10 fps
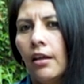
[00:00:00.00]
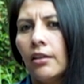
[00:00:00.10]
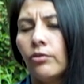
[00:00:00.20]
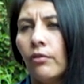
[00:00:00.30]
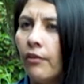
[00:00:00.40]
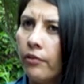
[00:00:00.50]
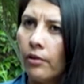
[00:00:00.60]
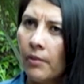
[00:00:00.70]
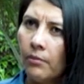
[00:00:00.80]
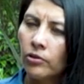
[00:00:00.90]
es una
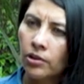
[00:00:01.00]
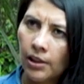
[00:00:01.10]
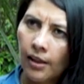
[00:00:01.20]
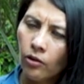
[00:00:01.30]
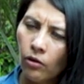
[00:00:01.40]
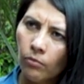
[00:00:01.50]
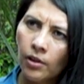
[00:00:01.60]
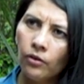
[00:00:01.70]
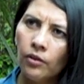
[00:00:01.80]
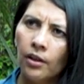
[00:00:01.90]
forma de mostrar
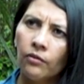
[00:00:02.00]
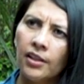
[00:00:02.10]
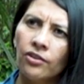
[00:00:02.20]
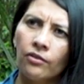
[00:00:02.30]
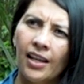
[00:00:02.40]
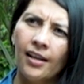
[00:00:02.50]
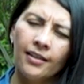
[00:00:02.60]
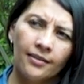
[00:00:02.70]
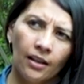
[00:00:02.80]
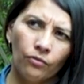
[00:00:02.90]
cómo el gobierno
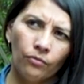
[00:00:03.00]
nacional está